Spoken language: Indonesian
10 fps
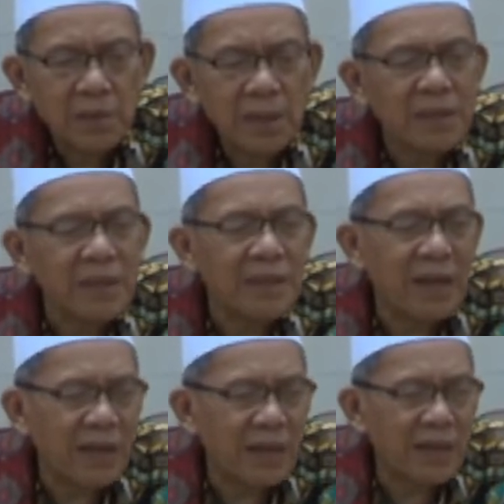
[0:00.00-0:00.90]

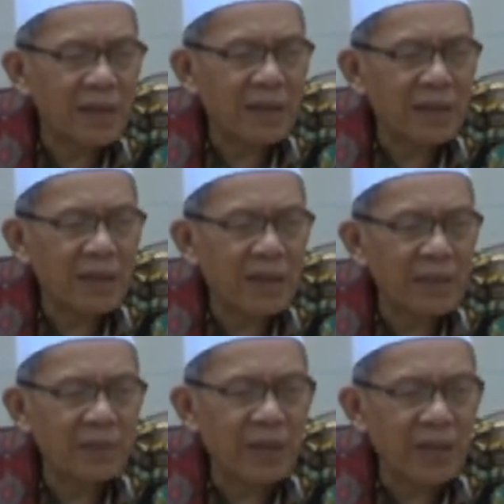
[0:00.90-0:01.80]
teterak karena uh, ah,
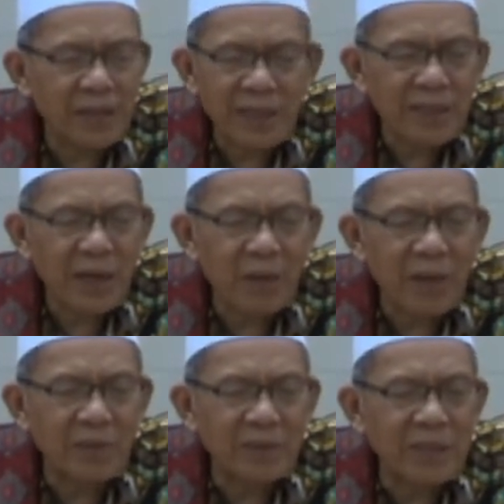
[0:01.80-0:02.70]
hati orang hati tengah
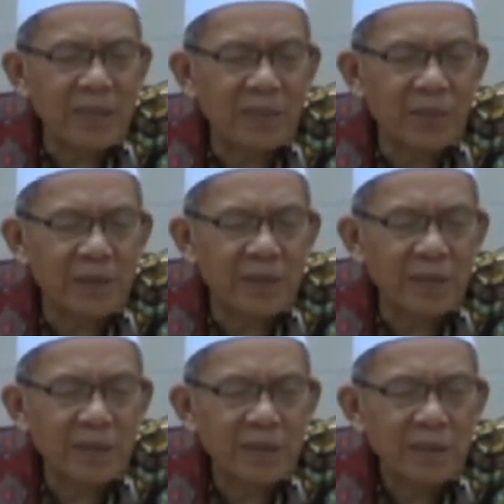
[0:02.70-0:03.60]
warok si diri orang
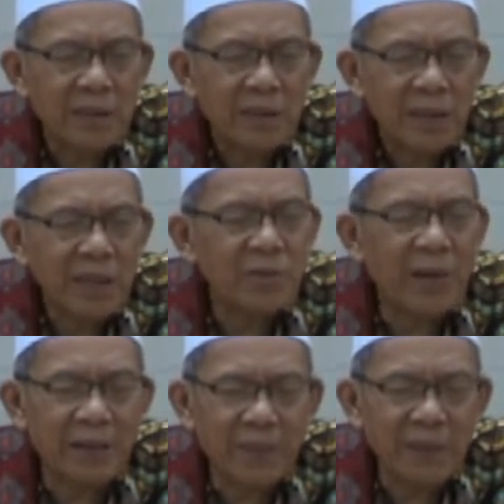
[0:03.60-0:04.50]
teh eh
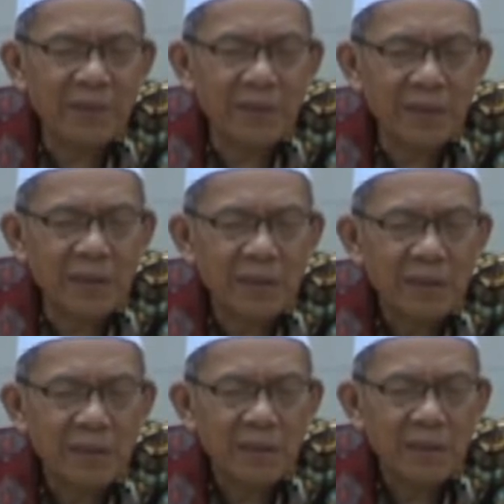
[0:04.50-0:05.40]
cuek baik nya
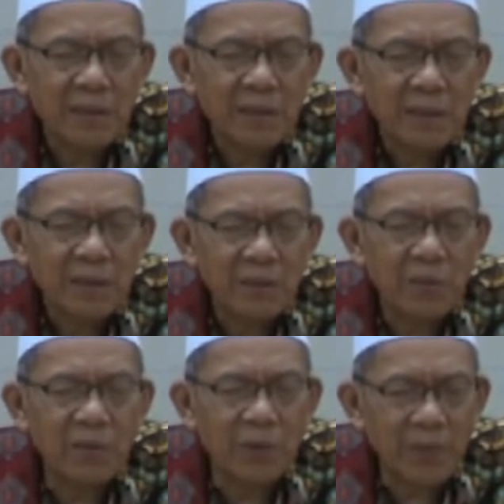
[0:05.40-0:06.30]

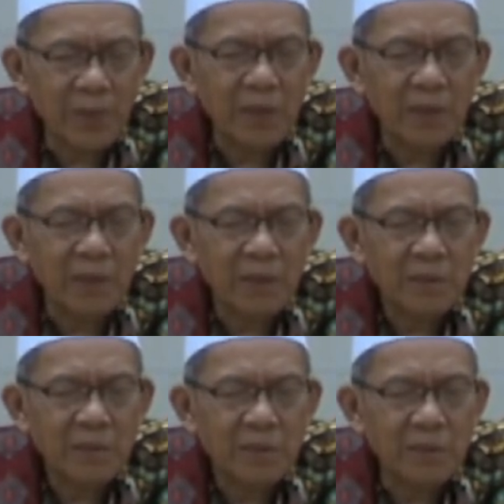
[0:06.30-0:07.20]
guru
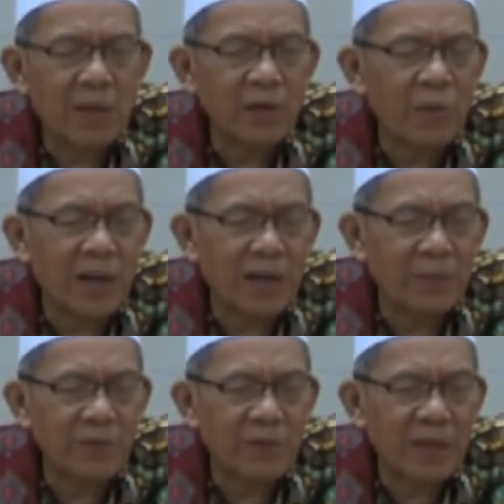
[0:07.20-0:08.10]
ngobrol orang
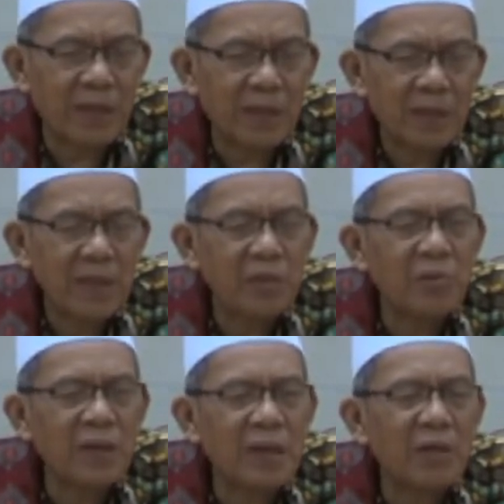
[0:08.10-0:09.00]
kumakar orang itu
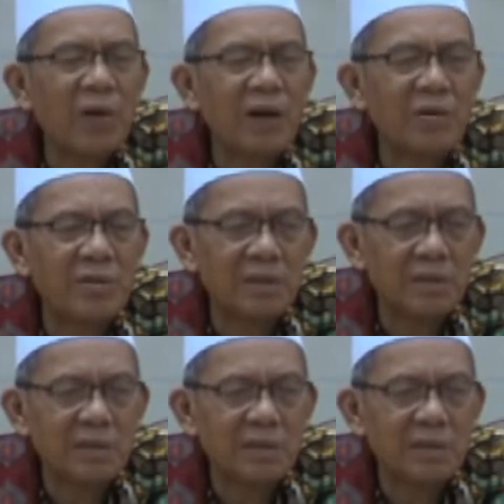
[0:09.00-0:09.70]
ngarana wangkot